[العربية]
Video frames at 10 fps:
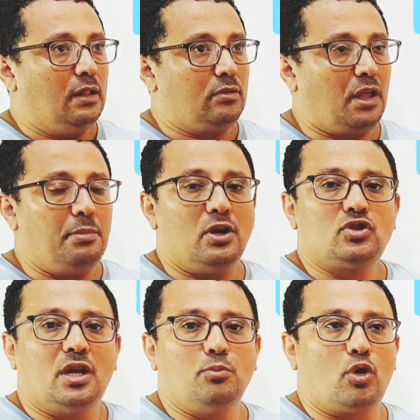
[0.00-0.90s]
طيب يا
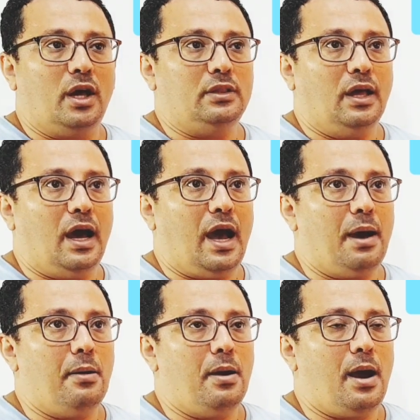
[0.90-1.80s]
أستاذ مراد
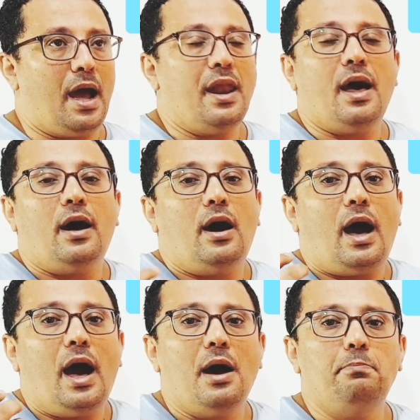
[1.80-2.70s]
أنا
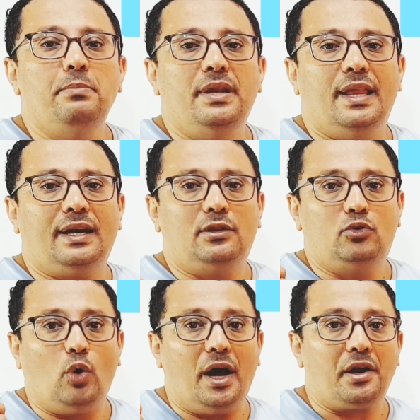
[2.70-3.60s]
حاب منك
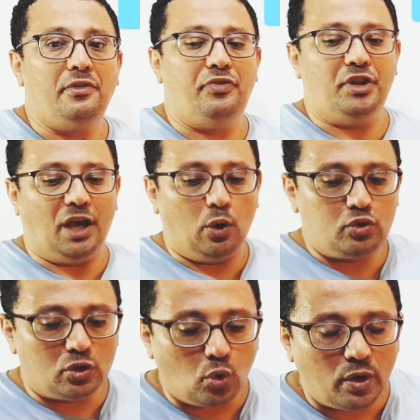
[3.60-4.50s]
تعرفني أو
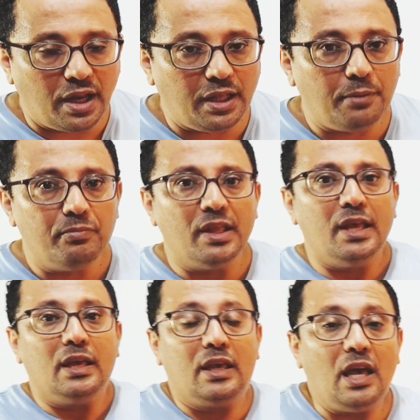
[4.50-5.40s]
تدلني
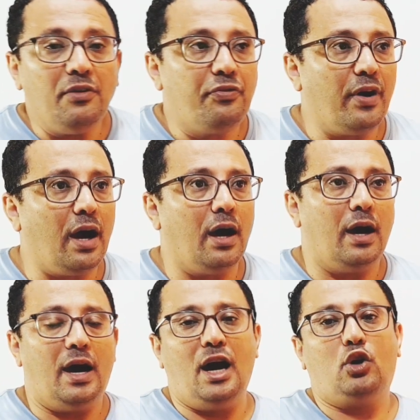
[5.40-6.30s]
كيف
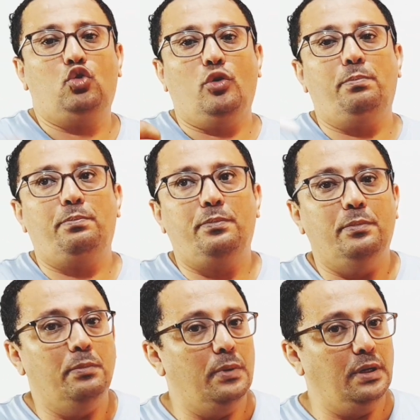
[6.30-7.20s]
أكتب
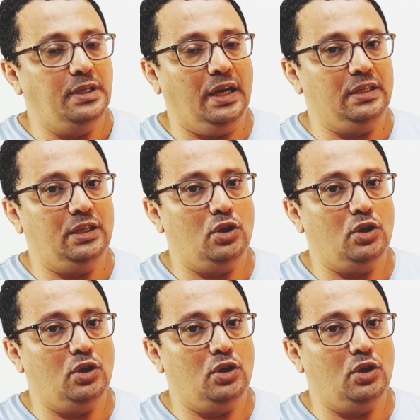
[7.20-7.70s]
يعني